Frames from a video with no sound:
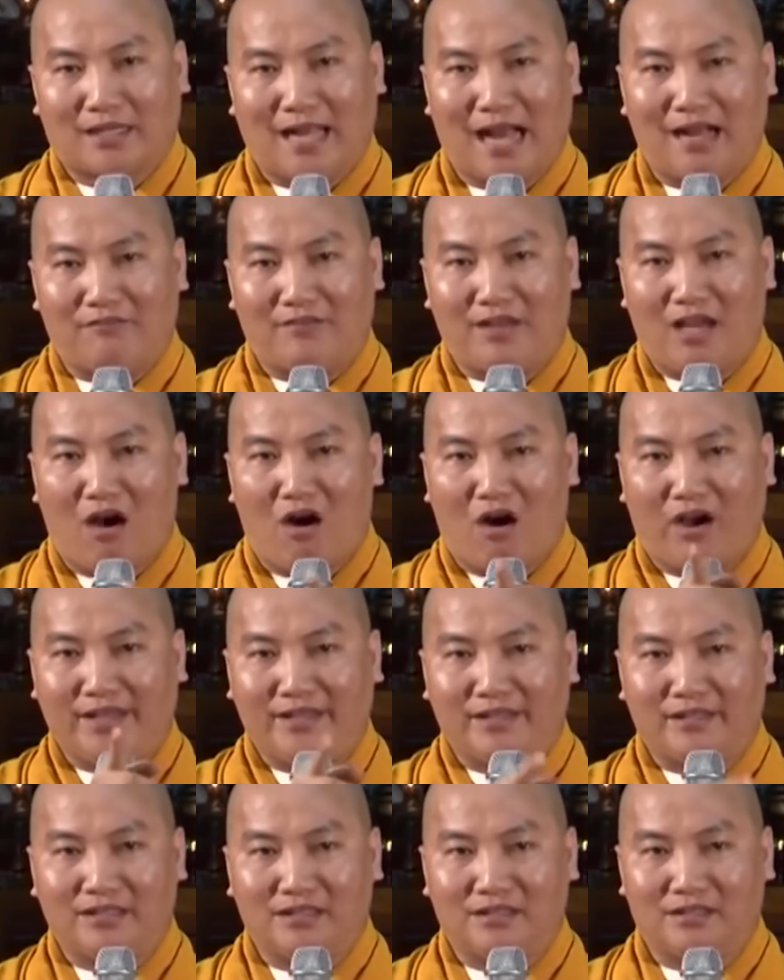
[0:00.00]
Các vị hỏi
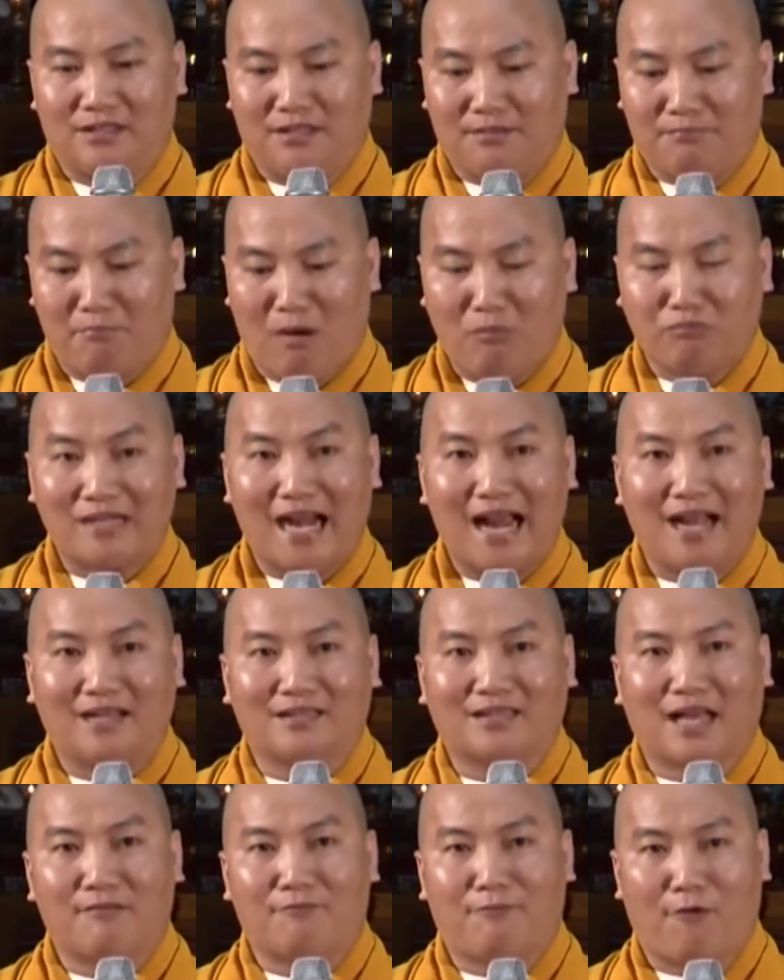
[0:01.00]
những người bốc rác
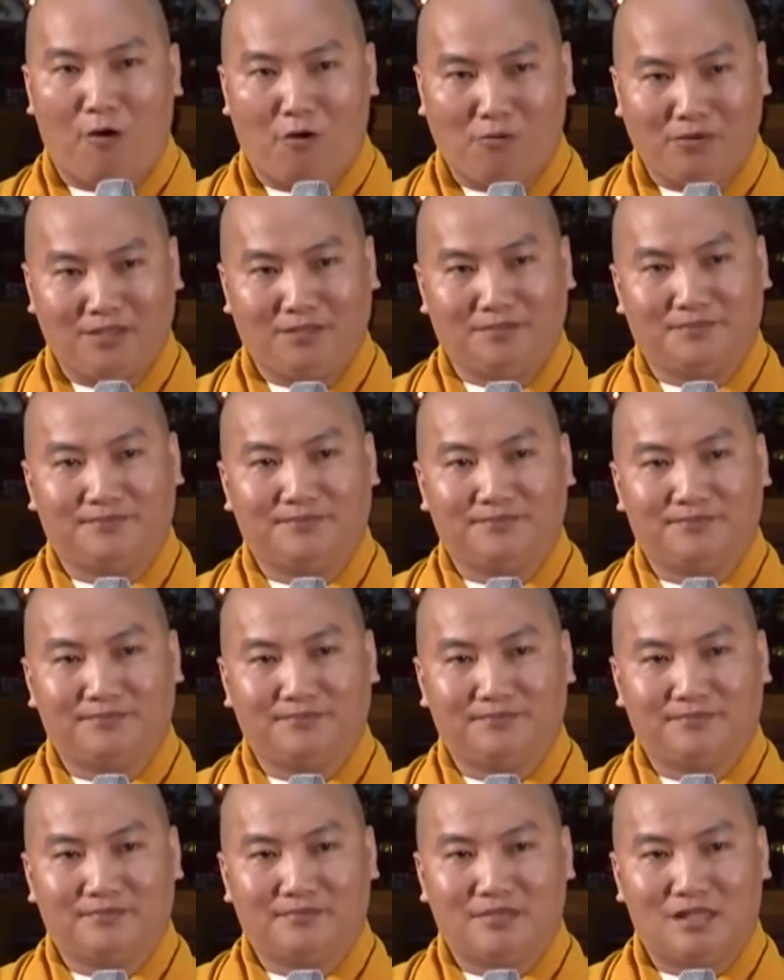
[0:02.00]
ở thành phố,
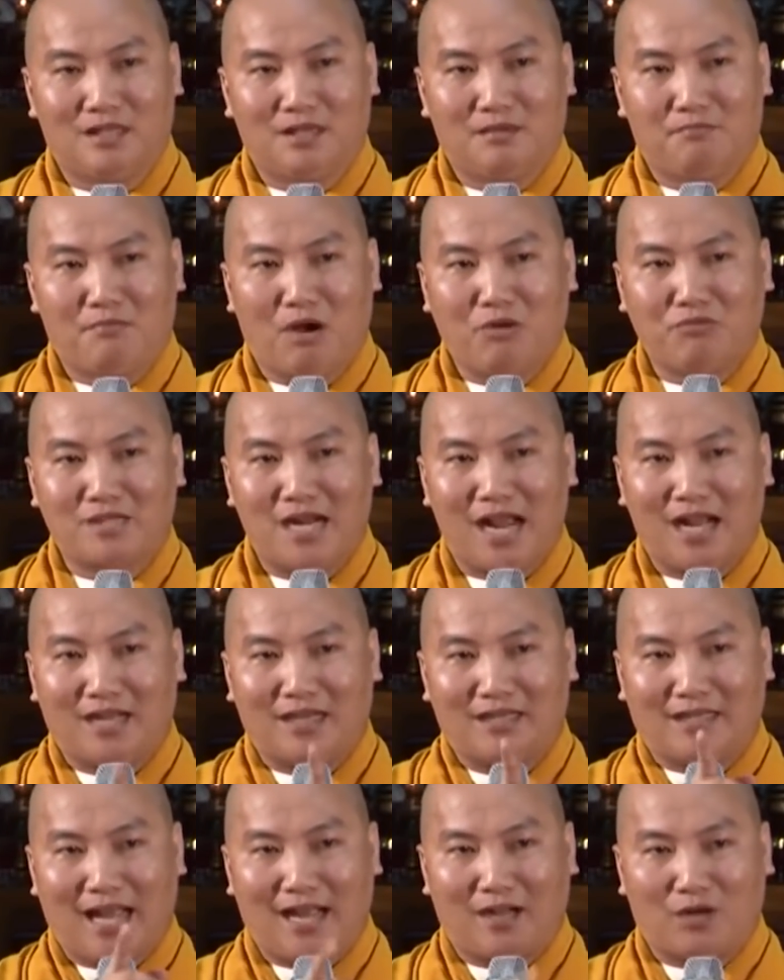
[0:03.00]
bốc rác
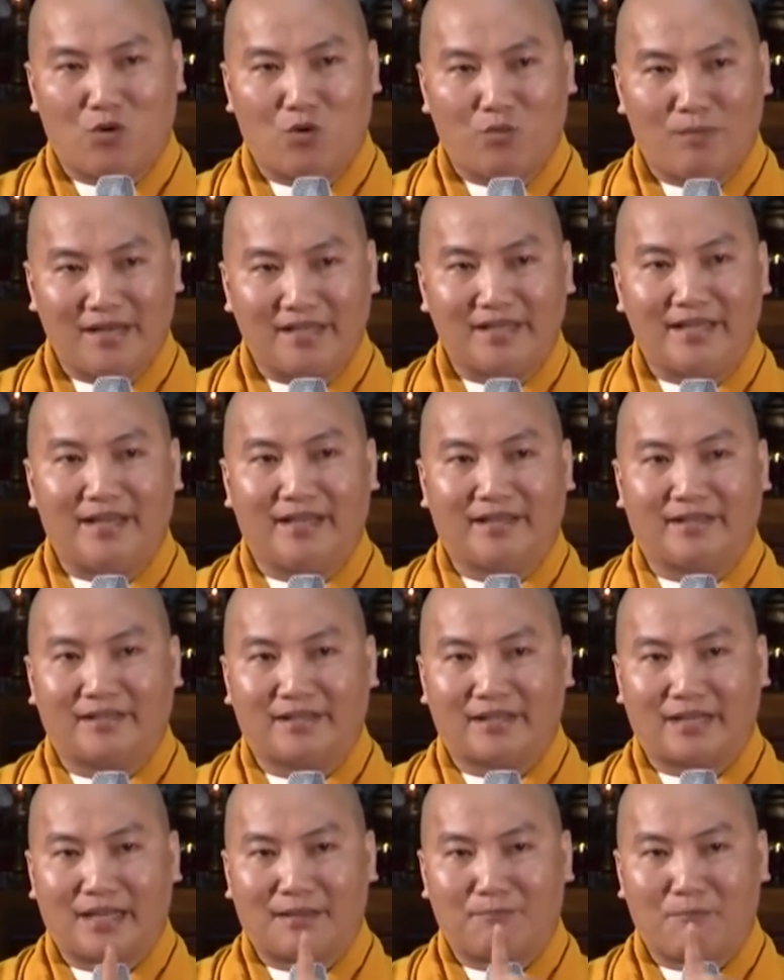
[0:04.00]
ở các khu bệnh
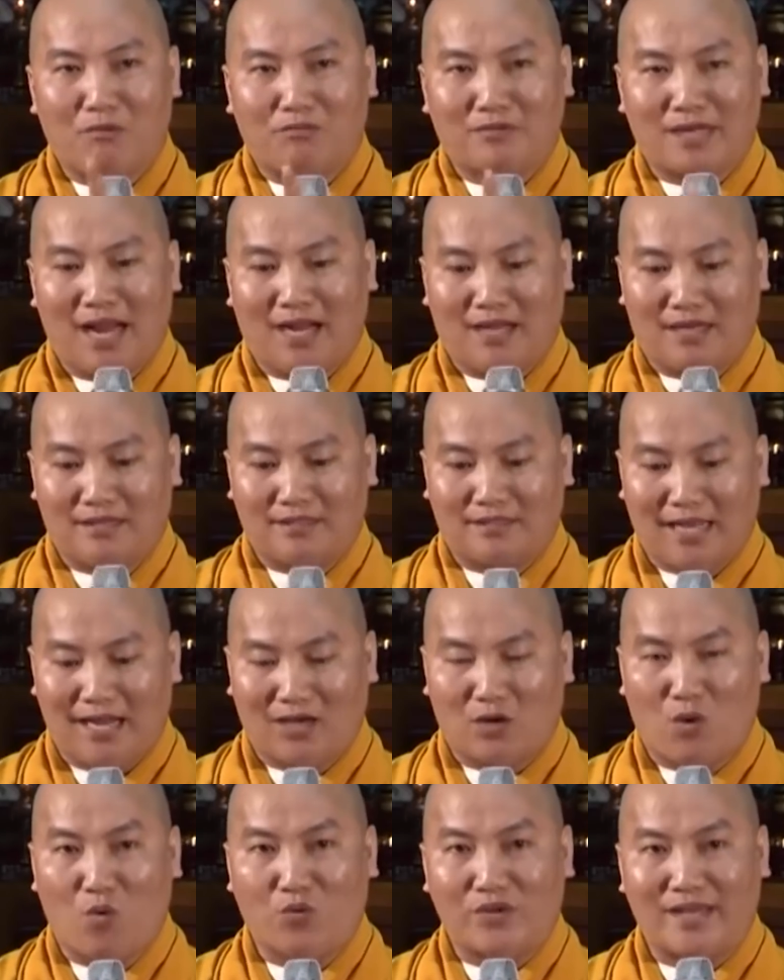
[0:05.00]
viện, bốc rác ở
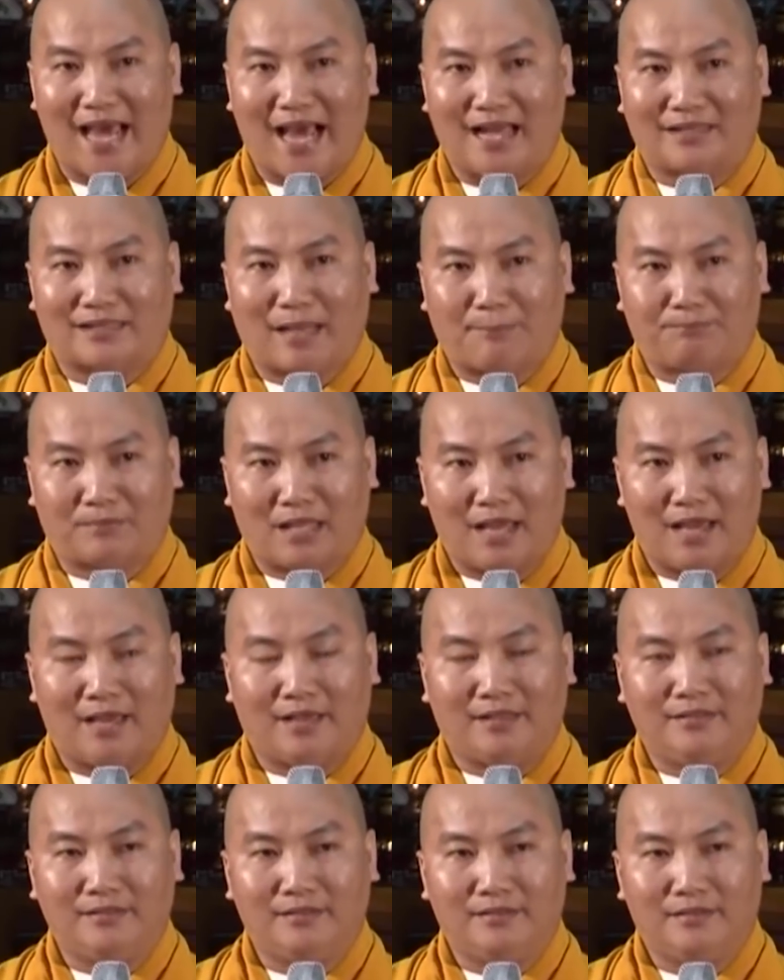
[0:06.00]
các khu nhà tập
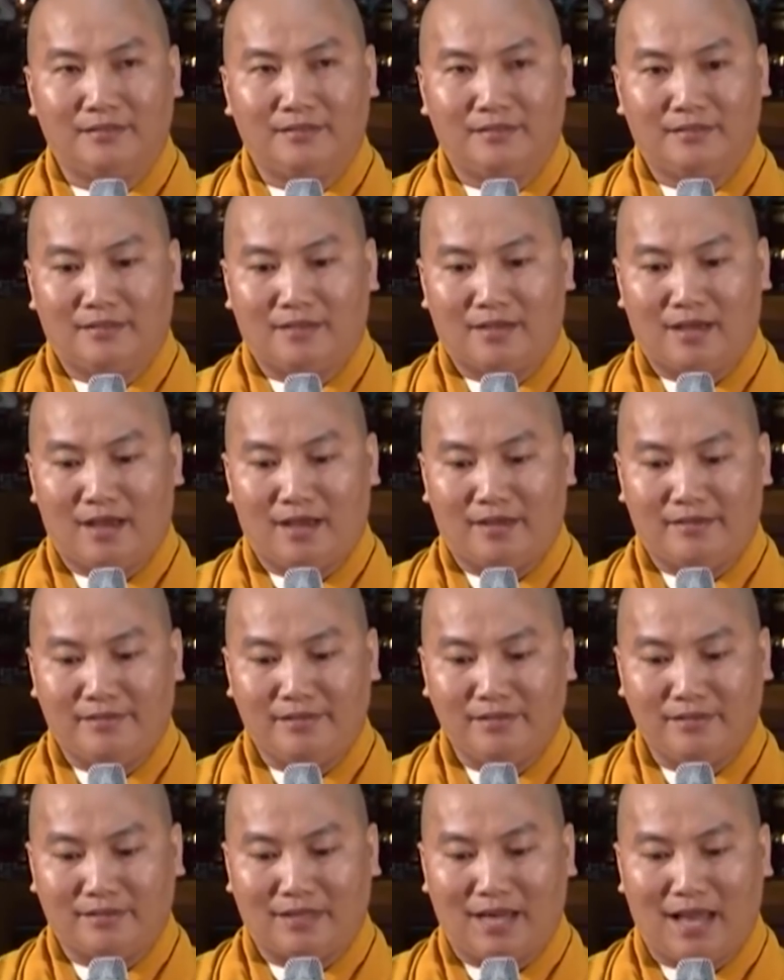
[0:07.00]
thể,
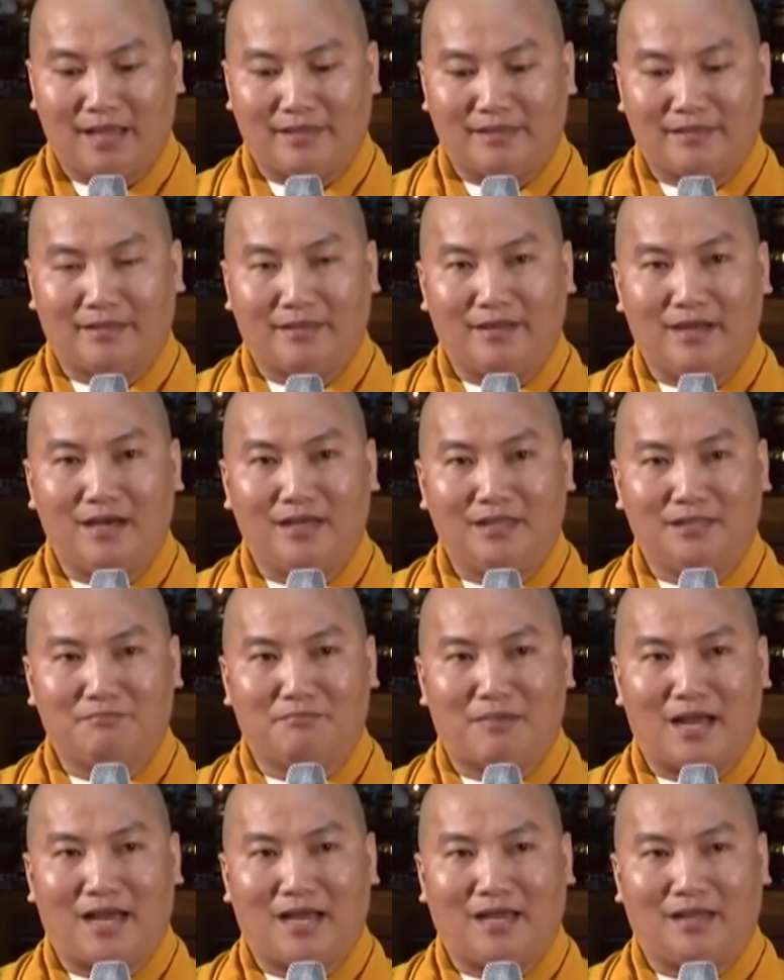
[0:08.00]
nhất là những cái nơi
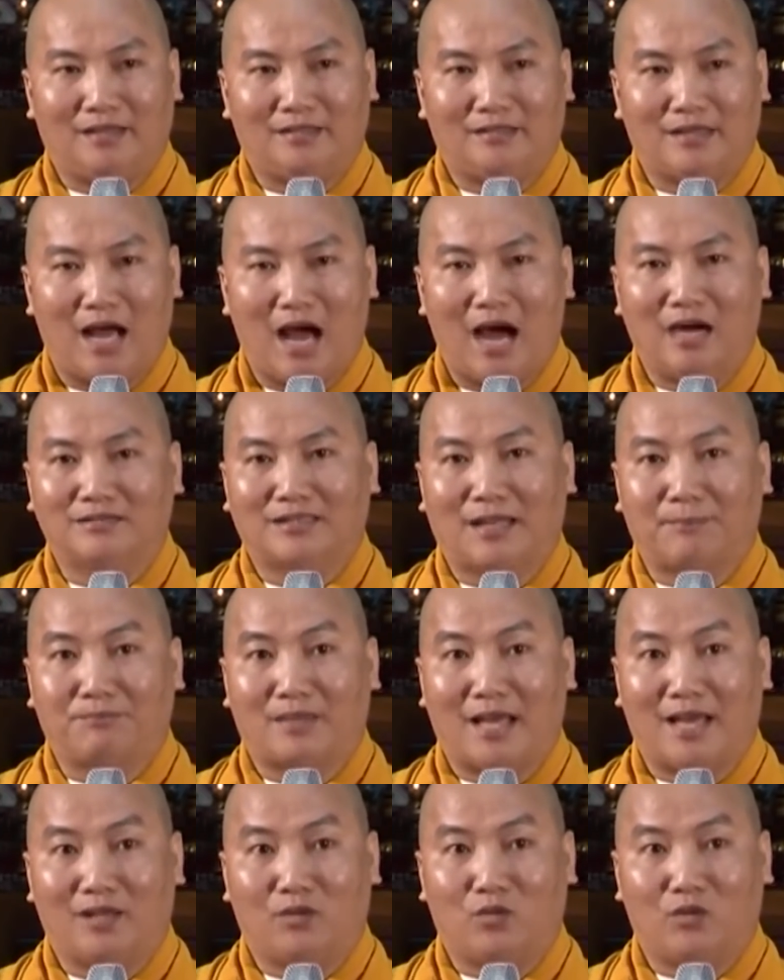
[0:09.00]
mà ở tập
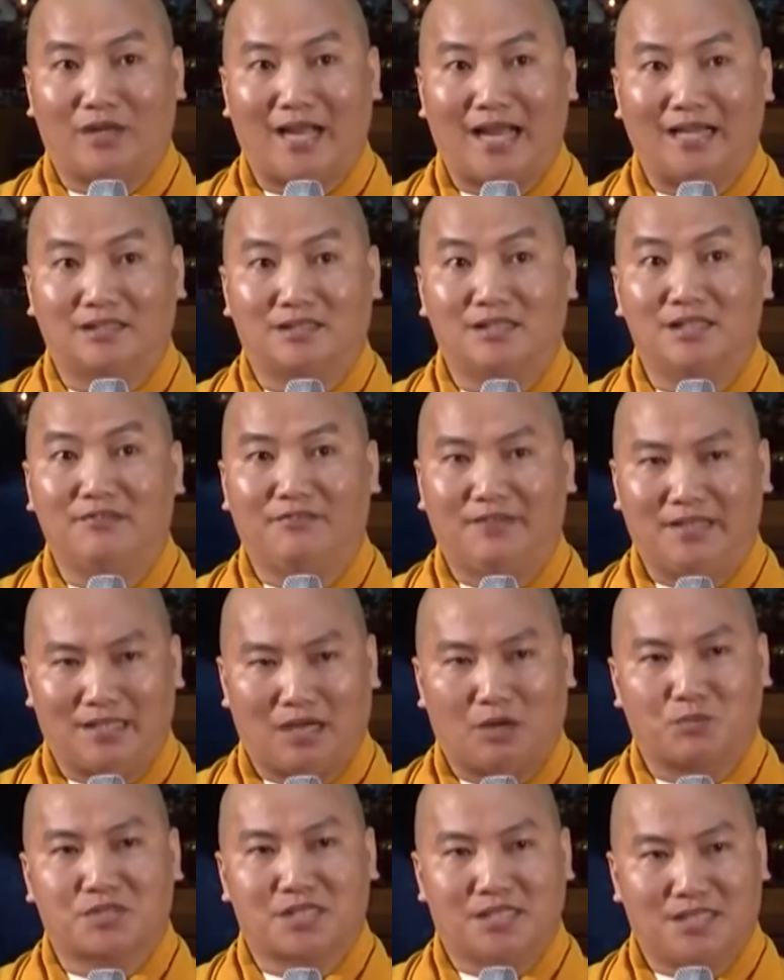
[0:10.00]
thể của các sinh viên
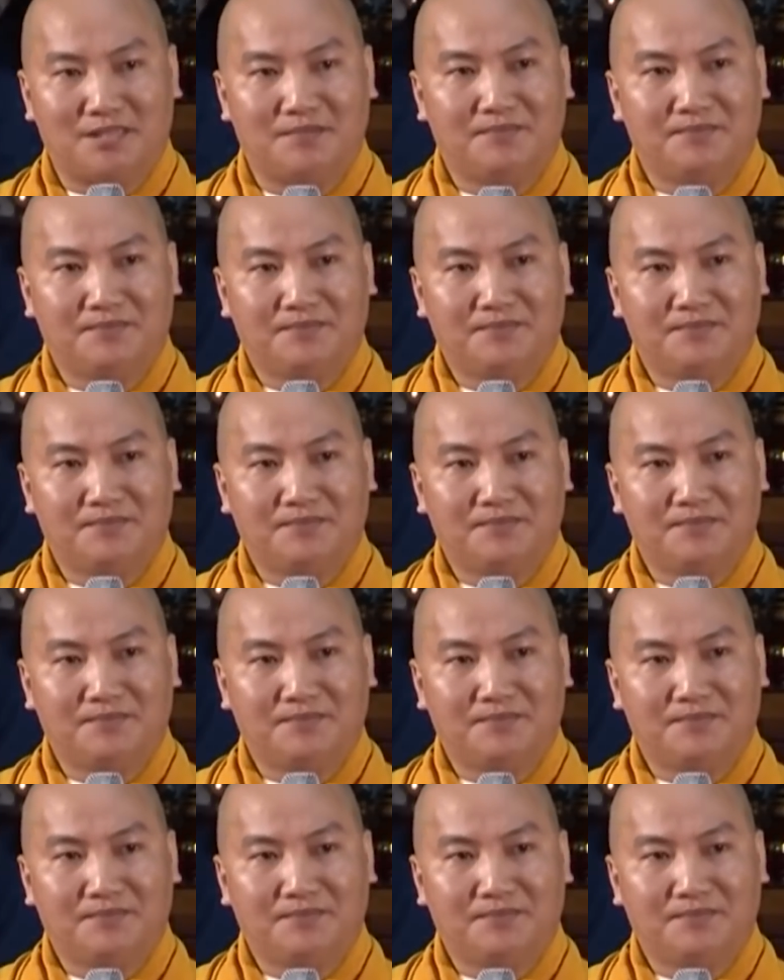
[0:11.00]
học sinh,